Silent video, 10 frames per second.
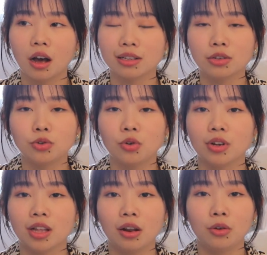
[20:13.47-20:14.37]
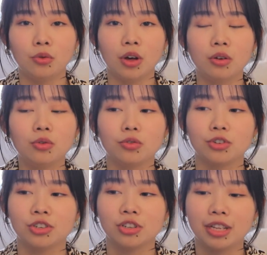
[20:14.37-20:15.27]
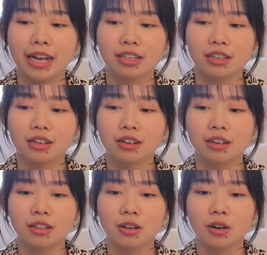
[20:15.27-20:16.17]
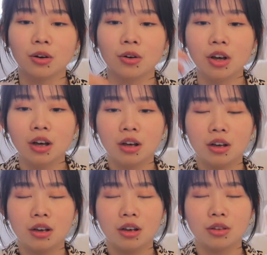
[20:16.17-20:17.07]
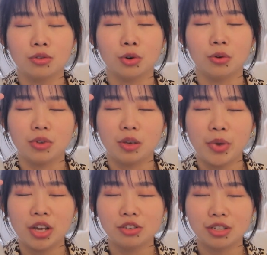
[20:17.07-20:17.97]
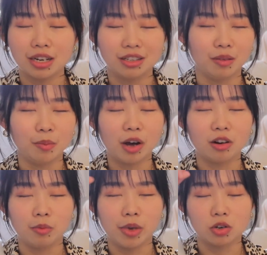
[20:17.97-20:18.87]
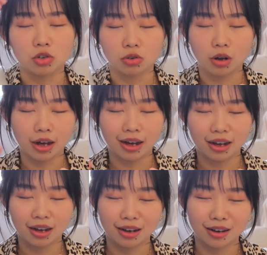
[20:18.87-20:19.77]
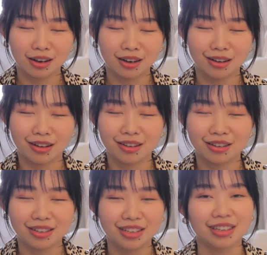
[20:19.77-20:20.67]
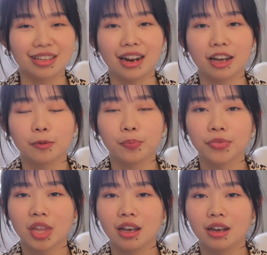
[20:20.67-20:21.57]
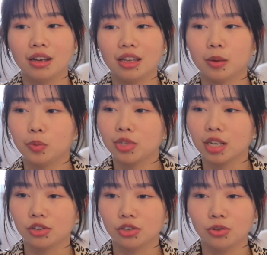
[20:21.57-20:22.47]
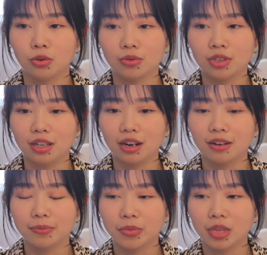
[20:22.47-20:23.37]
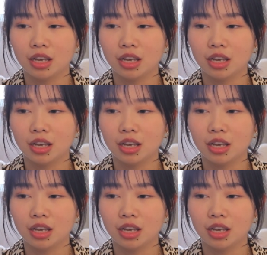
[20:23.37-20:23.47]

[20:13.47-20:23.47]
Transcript: 好像就回到了远古时代，整个人能够从一片沙尘暴里面唰静下来。也不想吃东西了，